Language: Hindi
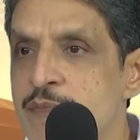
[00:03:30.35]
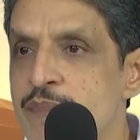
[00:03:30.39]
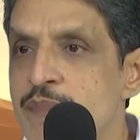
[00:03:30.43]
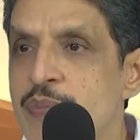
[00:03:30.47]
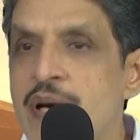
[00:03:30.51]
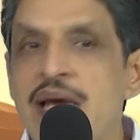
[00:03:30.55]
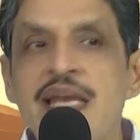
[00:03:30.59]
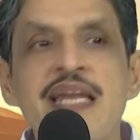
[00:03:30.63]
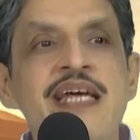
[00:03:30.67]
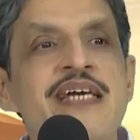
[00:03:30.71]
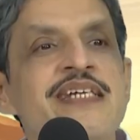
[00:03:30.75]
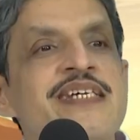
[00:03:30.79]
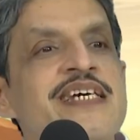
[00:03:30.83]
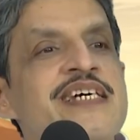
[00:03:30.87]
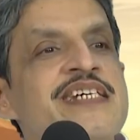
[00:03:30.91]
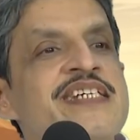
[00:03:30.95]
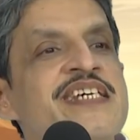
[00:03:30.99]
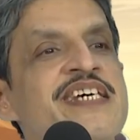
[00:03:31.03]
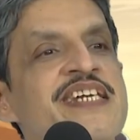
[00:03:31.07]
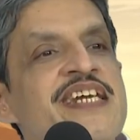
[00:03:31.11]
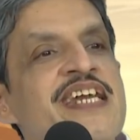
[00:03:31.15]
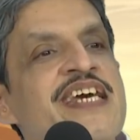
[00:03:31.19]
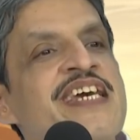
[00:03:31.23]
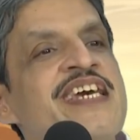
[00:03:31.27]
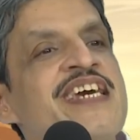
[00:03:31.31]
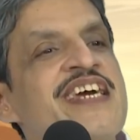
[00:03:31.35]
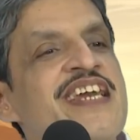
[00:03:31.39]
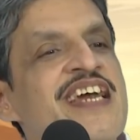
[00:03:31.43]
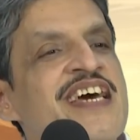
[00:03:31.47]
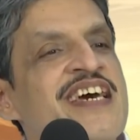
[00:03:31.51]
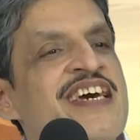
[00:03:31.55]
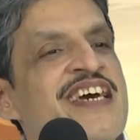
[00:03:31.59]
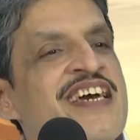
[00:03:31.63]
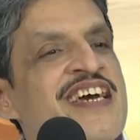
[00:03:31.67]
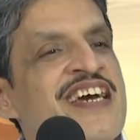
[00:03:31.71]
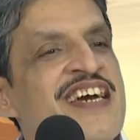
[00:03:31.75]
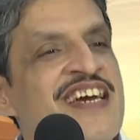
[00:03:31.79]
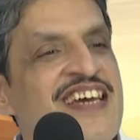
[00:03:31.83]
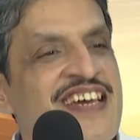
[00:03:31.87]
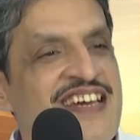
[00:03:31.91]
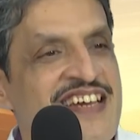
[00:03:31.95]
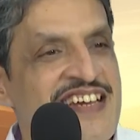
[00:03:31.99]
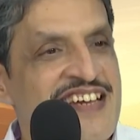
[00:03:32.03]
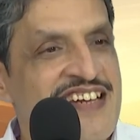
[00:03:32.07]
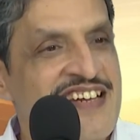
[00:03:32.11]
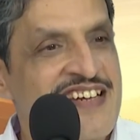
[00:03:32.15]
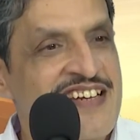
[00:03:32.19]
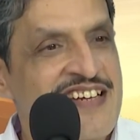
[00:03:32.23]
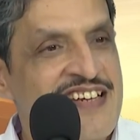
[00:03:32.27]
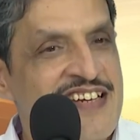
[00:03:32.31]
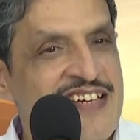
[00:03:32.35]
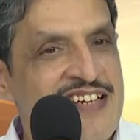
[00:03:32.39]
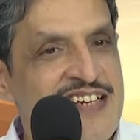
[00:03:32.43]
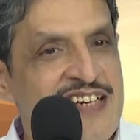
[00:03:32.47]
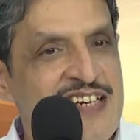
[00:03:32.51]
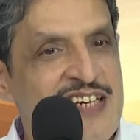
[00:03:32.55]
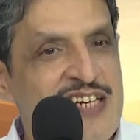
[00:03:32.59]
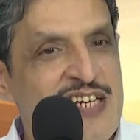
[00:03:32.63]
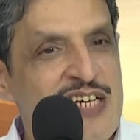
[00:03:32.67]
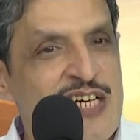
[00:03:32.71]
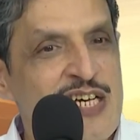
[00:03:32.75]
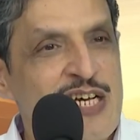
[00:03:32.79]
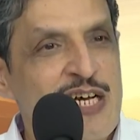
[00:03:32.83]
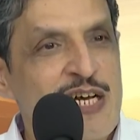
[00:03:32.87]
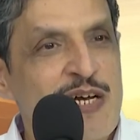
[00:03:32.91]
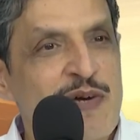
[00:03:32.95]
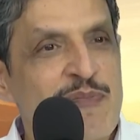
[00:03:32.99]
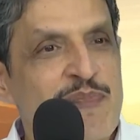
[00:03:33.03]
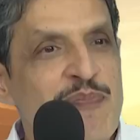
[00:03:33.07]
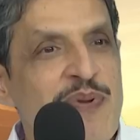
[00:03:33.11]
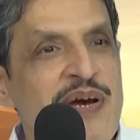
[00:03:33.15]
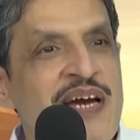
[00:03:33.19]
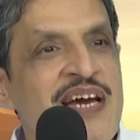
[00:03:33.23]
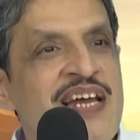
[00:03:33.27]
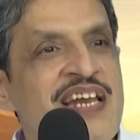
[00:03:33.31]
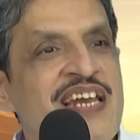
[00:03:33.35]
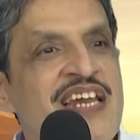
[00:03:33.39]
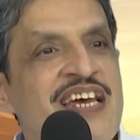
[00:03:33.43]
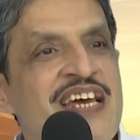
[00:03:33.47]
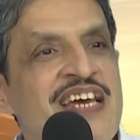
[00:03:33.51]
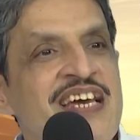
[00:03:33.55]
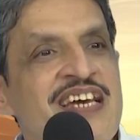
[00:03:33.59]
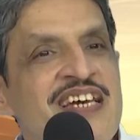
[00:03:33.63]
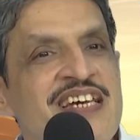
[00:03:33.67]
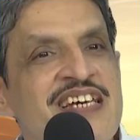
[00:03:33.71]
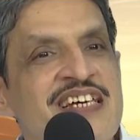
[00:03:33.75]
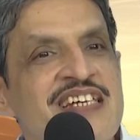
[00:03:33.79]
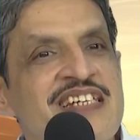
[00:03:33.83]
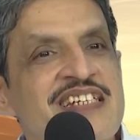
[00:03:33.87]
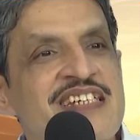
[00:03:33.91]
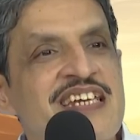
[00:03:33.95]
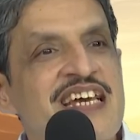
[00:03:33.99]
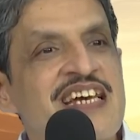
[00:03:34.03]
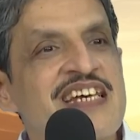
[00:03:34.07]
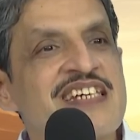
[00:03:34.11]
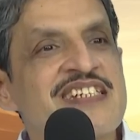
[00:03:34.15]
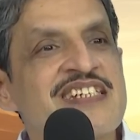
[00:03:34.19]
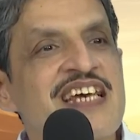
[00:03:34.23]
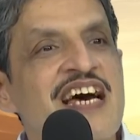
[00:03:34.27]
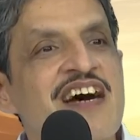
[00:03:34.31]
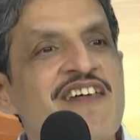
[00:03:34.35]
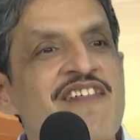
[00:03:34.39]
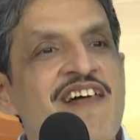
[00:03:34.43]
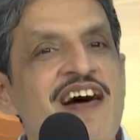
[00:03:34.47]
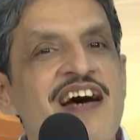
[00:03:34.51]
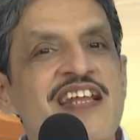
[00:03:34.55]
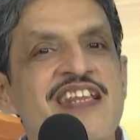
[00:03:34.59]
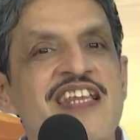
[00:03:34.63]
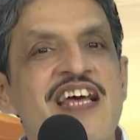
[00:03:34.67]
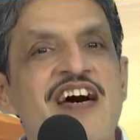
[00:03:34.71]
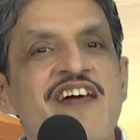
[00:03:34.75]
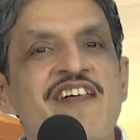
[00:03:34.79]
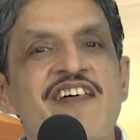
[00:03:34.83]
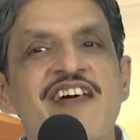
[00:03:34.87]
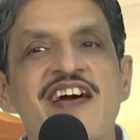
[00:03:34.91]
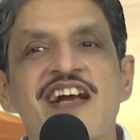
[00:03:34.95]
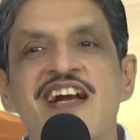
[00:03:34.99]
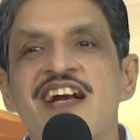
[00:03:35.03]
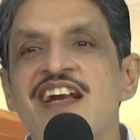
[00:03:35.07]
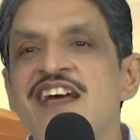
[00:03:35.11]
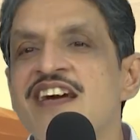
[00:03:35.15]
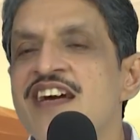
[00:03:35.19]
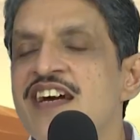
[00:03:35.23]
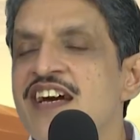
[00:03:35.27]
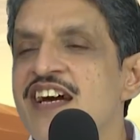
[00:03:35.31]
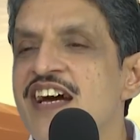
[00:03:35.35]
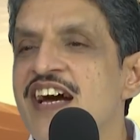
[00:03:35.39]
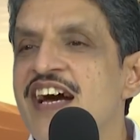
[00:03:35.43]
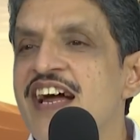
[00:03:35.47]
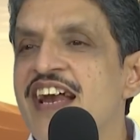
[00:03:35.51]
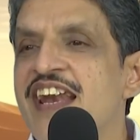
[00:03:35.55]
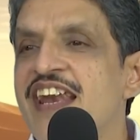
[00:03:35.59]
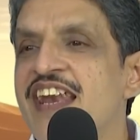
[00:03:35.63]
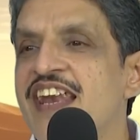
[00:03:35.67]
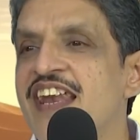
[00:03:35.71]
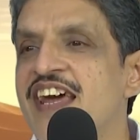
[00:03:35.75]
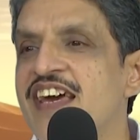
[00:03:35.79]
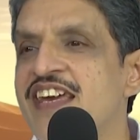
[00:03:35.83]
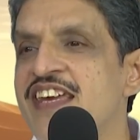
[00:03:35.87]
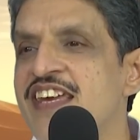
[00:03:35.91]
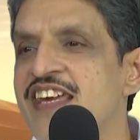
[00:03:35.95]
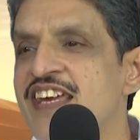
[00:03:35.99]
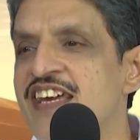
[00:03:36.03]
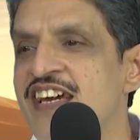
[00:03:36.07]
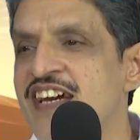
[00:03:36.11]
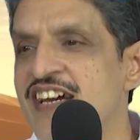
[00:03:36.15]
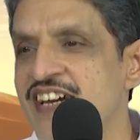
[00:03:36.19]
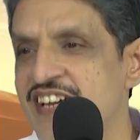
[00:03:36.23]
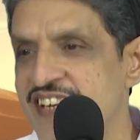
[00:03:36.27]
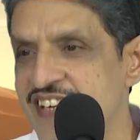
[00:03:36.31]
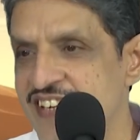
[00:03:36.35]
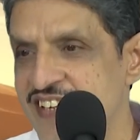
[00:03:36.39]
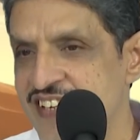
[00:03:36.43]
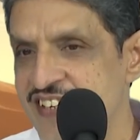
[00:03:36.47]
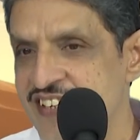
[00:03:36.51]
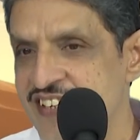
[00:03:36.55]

पहले जैसे नहीं रहे हैं पहले जैसा वातावरण नहीं है